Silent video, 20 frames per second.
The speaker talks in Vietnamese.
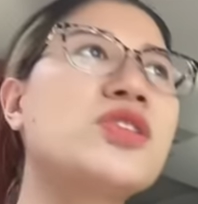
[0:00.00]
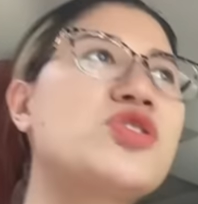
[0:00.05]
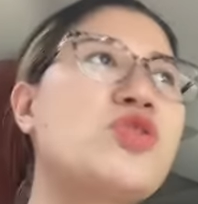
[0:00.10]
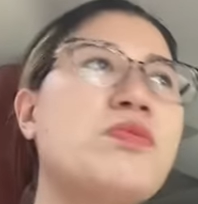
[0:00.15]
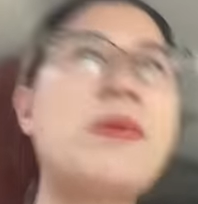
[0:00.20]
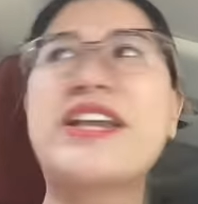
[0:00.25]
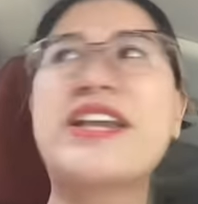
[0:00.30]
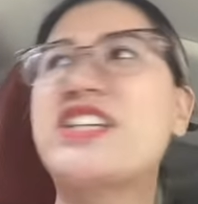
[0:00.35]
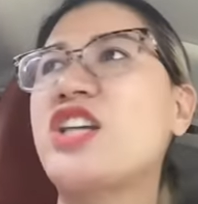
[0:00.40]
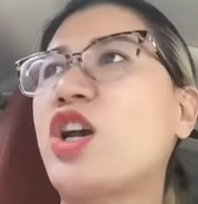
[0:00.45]

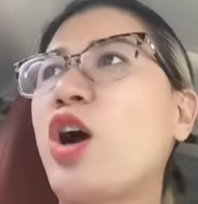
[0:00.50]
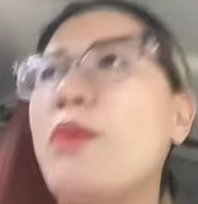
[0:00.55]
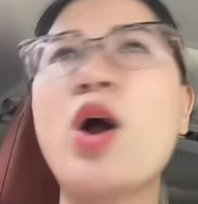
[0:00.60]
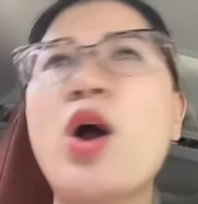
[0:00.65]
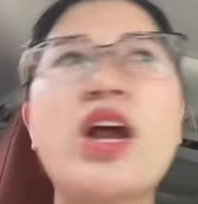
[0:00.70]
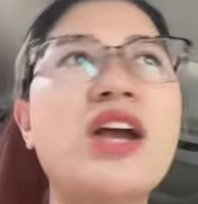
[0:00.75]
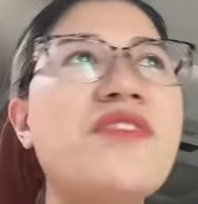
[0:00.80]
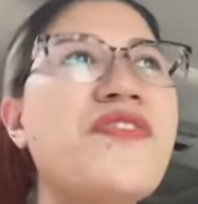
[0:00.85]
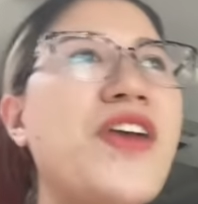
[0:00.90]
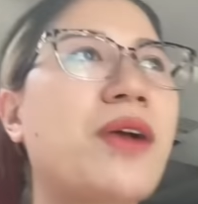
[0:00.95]
Chúng mày chỉ có
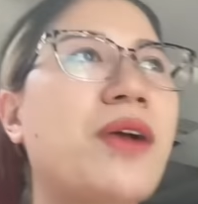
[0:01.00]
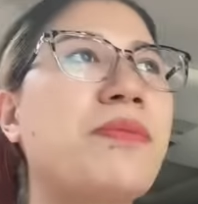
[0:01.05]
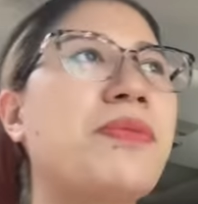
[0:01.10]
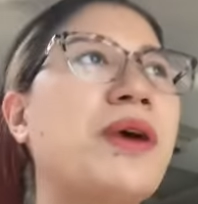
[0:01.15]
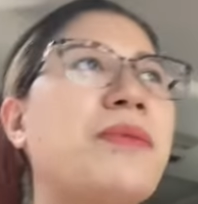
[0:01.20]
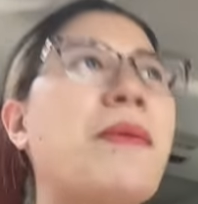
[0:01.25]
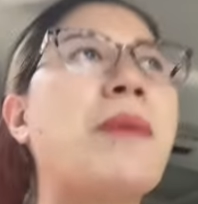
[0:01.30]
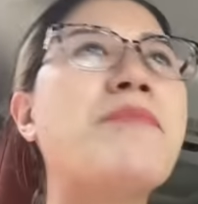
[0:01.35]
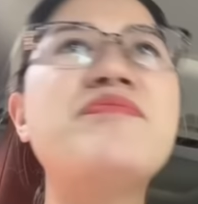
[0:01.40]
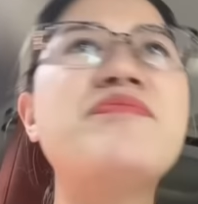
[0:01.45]
mỗi cái việc
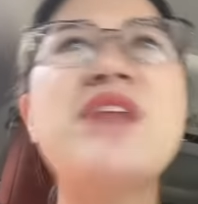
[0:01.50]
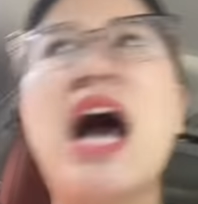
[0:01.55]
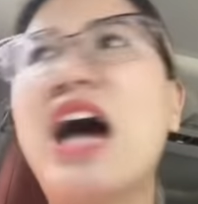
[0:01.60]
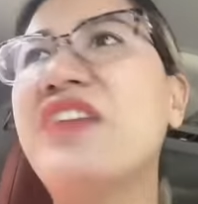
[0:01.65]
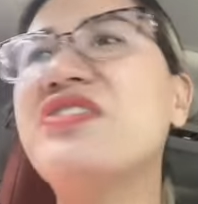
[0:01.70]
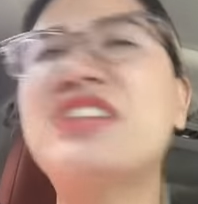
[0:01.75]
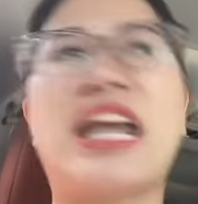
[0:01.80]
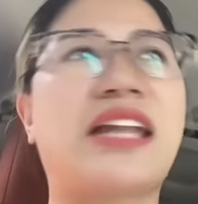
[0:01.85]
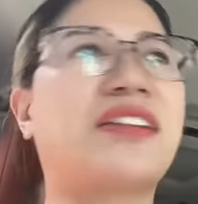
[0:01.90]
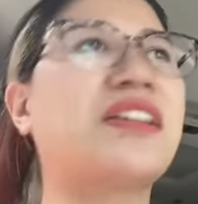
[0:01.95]
mà bấm
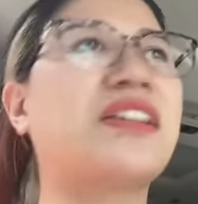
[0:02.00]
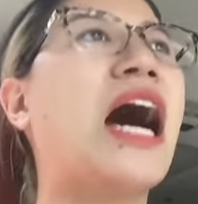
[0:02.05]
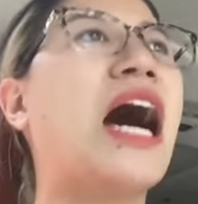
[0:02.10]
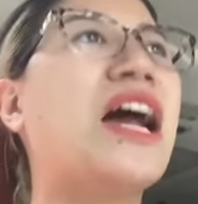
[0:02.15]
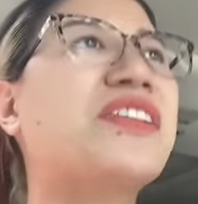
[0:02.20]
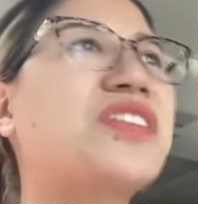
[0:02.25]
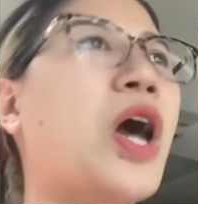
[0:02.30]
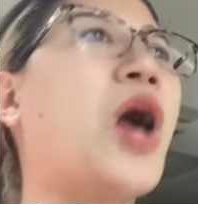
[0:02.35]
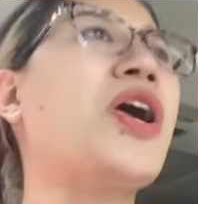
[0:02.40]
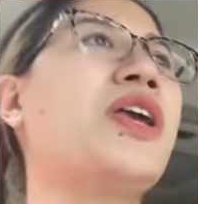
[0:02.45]
đơn nhặt
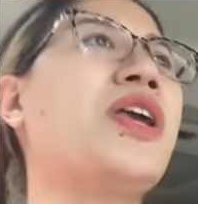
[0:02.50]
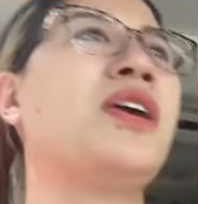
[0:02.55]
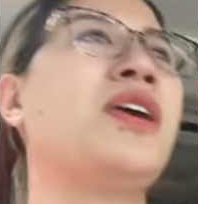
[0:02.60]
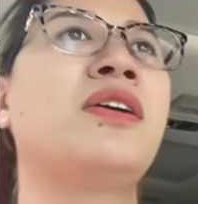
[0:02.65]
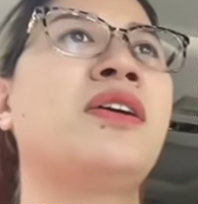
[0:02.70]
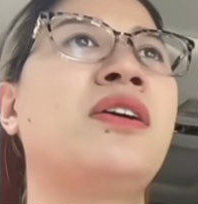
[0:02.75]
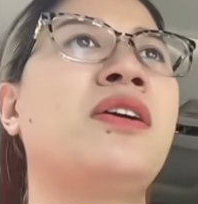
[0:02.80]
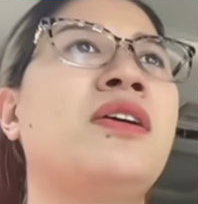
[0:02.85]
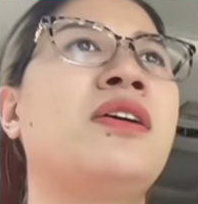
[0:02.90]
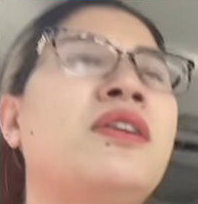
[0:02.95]
đơn thôi.
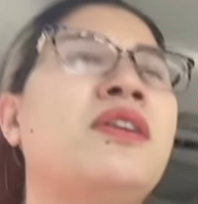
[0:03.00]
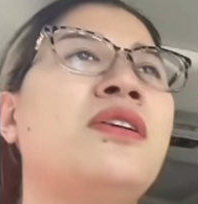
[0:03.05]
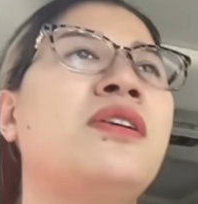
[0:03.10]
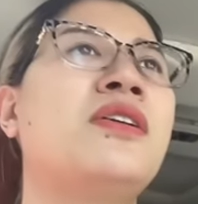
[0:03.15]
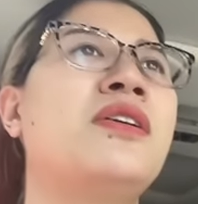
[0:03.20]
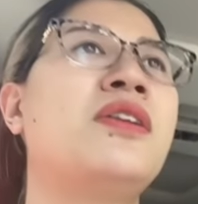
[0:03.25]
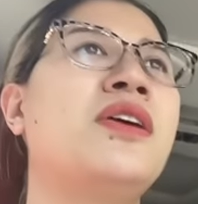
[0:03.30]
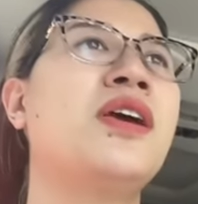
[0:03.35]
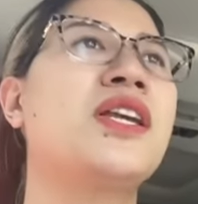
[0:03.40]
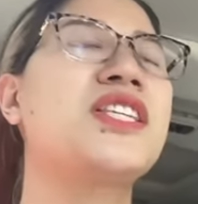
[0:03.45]

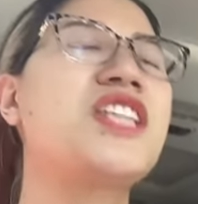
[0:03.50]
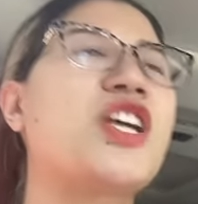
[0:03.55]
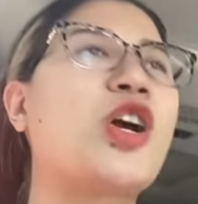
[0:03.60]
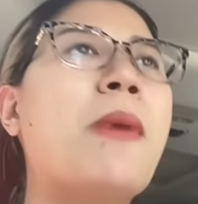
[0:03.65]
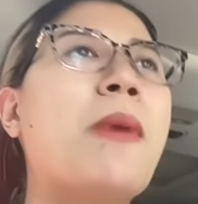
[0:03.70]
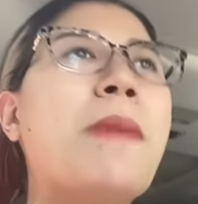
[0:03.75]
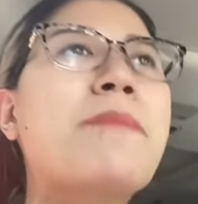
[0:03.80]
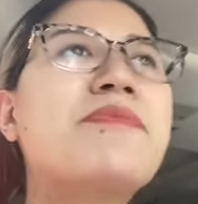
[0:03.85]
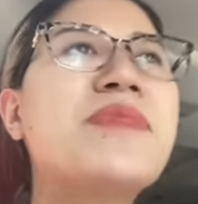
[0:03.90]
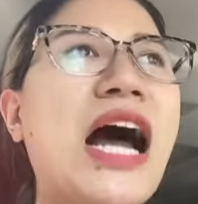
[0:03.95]
Chỉ
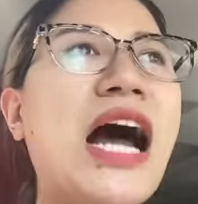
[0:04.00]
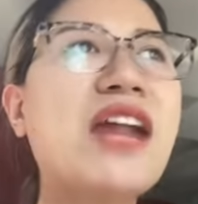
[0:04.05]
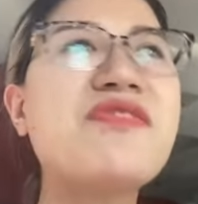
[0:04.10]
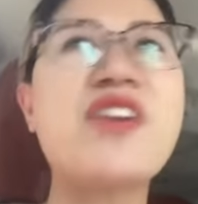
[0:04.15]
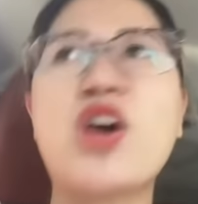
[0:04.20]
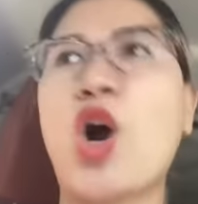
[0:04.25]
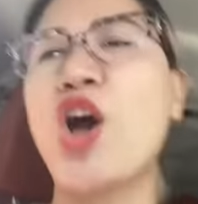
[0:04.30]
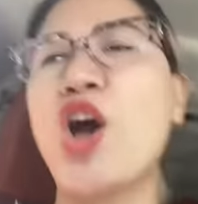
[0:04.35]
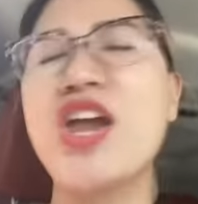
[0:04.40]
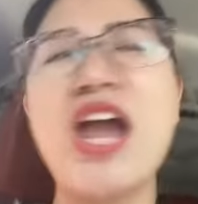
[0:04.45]
có bấm đơn
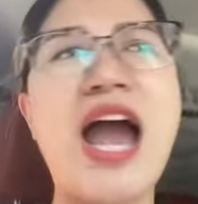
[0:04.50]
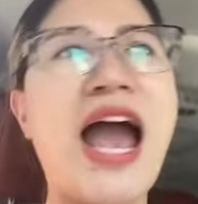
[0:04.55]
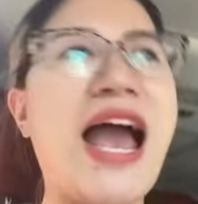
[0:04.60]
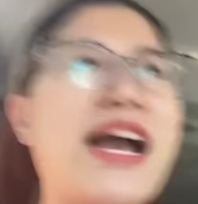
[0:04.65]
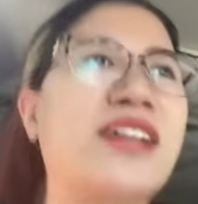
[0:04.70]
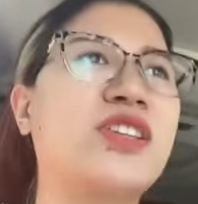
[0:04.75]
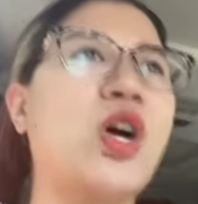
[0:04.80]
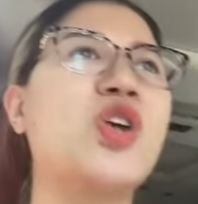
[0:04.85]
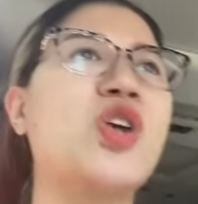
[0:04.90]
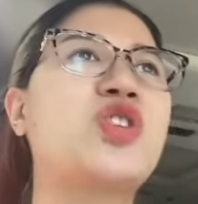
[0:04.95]
và gói
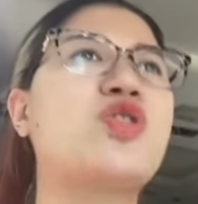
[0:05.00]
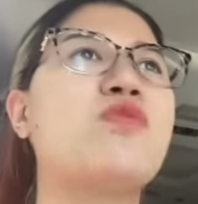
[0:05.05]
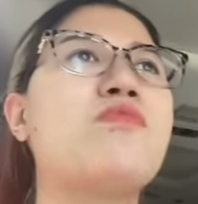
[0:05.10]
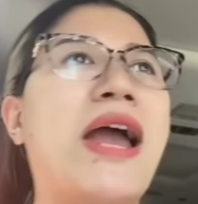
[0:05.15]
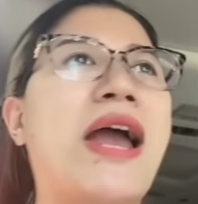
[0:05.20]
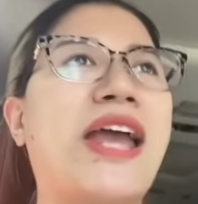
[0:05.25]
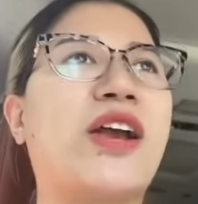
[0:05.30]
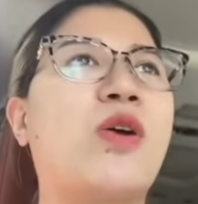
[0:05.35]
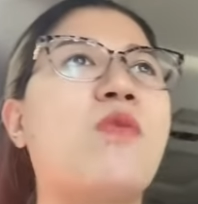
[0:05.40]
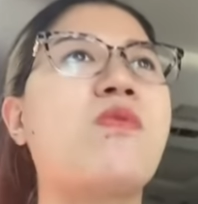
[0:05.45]
hàng thôi chúng
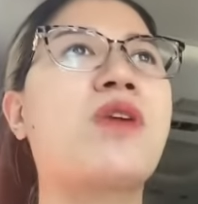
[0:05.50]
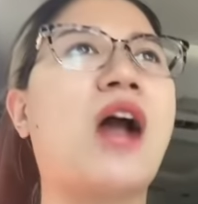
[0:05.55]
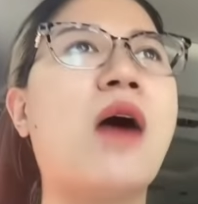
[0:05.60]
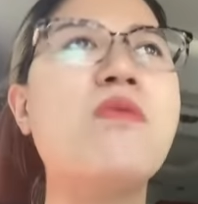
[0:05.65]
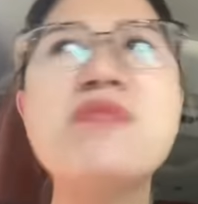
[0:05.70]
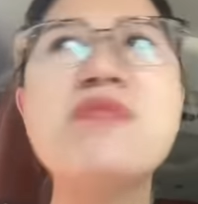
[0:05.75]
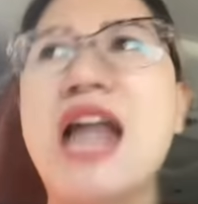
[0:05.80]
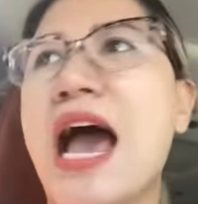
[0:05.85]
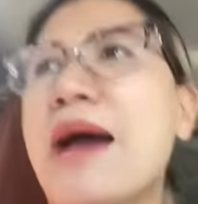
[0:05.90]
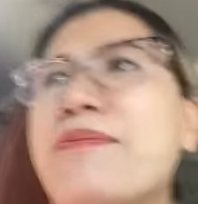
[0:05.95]
mày cũng
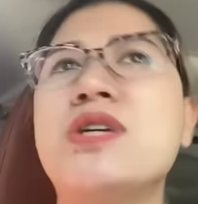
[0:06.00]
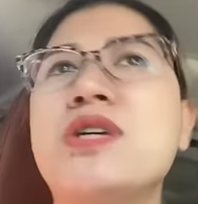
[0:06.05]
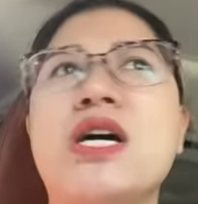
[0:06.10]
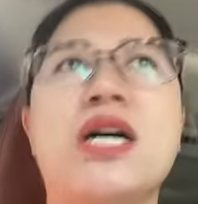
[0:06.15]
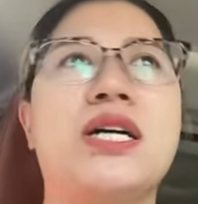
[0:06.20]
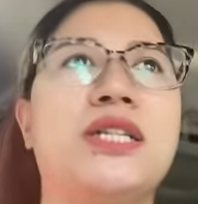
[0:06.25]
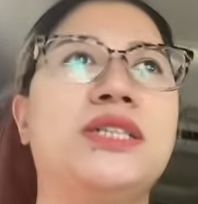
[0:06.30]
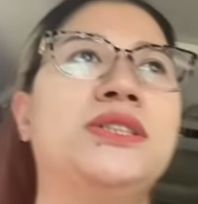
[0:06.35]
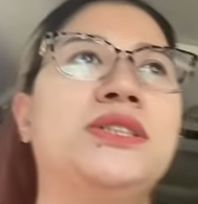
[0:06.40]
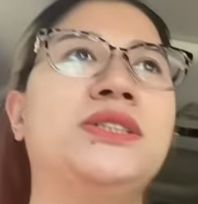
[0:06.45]
không làm được.